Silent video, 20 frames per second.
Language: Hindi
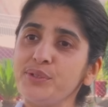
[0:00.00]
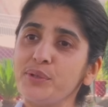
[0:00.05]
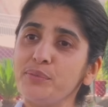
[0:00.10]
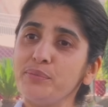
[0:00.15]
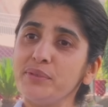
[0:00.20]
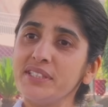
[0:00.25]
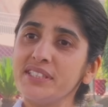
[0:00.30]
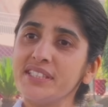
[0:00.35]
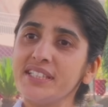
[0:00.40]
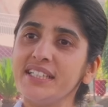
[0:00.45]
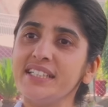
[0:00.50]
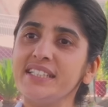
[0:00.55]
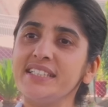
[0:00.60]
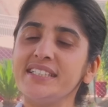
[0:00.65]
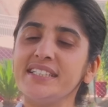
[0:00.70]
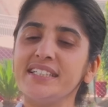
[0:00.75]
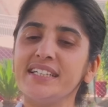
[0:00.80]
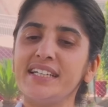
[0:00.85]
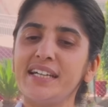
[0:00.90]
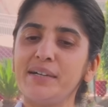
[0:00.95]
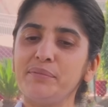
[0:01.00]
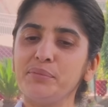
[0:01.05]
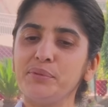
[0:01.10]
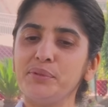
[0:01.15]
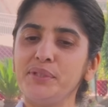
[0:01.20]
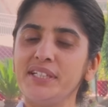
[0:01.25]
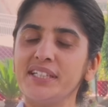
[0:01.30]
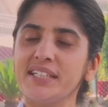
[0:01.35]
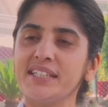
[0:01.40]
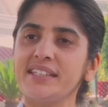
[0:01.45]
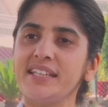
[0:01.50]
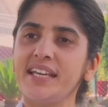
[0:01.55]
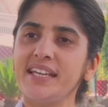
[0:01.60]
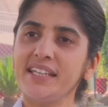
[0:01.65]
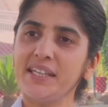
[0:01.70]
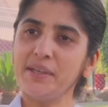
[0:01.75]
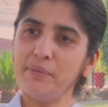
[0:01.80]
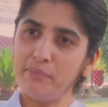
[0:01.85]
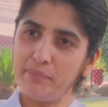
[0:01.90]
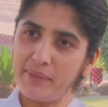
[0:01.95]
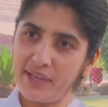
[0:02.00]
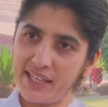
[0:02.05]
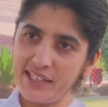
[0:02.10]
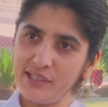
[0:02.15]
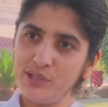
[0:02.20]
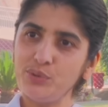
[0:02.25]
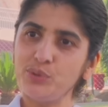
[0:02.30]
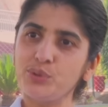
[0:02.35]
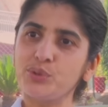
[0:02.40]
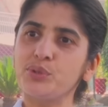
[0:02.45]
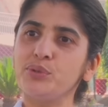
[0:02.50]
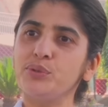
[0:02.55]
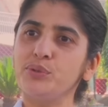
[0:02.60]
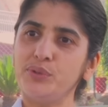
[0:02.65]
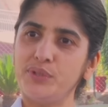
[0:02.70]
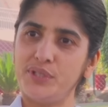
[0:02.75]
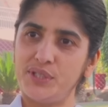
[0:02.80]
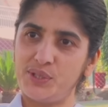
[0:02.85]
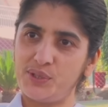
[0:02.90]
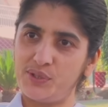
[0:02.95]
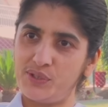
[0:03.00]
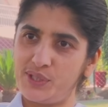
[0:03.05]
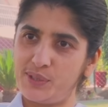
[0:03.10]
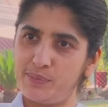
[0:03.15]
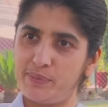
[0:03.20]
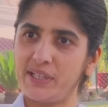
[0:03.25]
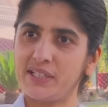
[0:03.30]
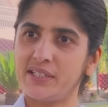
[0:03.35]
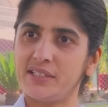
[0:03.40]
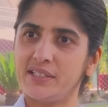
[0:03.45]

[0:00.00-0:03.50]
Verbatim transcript: 24 घंटे अगर आपको लगता है कि मैं दूसरों को डिसरेस्पेक्ट